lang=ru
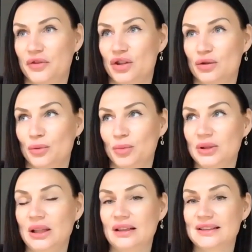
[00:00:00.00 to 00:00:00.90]
все
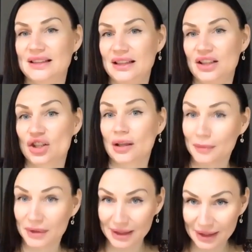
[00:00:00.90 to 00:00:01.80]
было
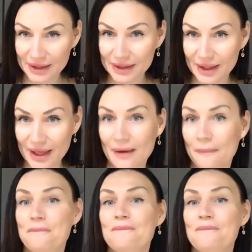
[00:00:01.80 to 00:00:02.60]
слишком длинное,